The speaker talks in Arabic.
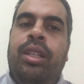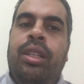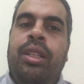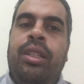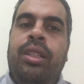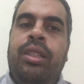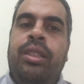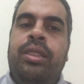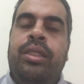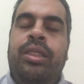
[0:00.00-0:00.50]

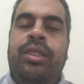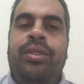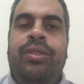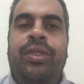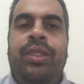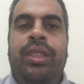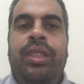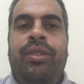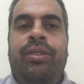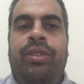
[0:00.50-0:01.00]
كسي
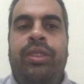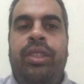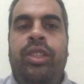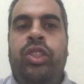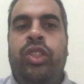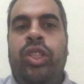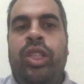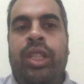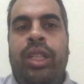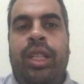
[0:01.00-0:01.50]
في في
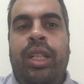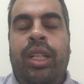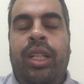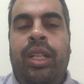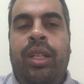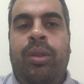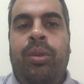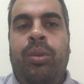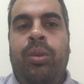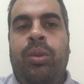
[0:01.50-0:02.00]
الشركه
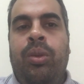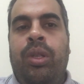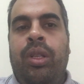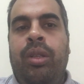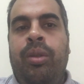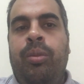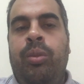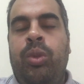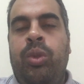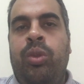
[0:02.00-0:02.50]
او
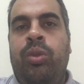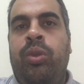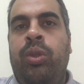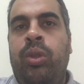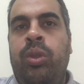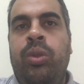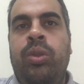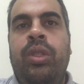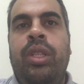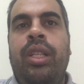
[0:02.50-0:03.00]

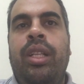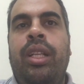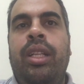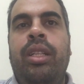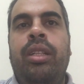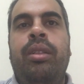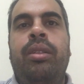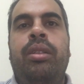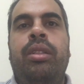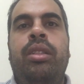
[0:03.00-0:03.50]
كبورتفوليو ان
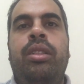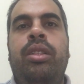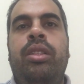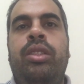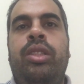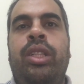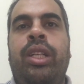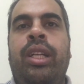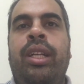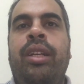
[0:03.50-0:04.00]
انا
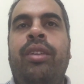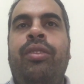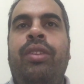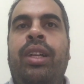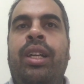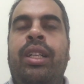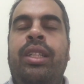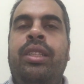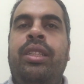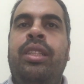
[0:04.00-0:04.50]
شغال في
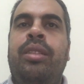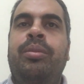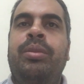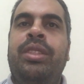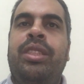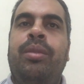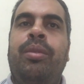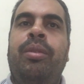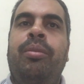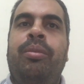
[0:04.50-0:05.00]
الحاجات ديت
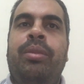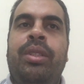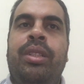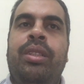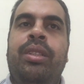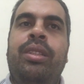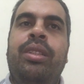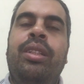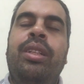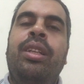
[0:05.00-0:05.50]
من زمان
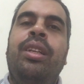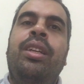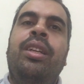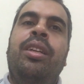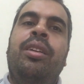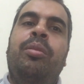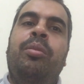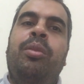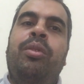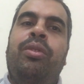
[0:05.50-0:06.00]
من
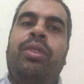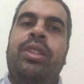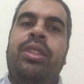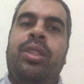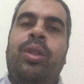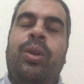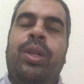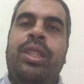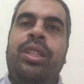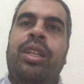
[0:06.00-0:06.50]
من
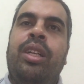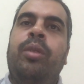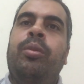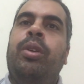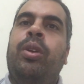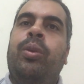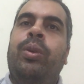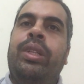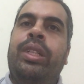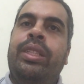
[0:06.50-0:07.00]
فتره وخدنا
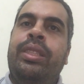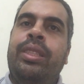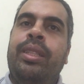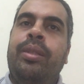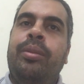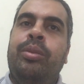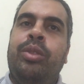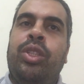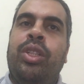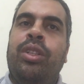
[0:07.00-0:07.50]
خبره
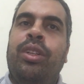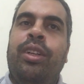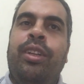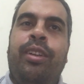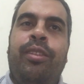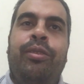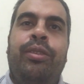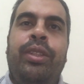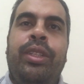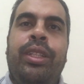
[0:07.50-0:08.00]
كويسه مش
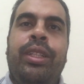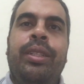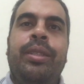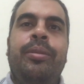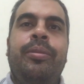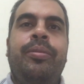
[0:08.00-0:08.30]
هنجرب فيك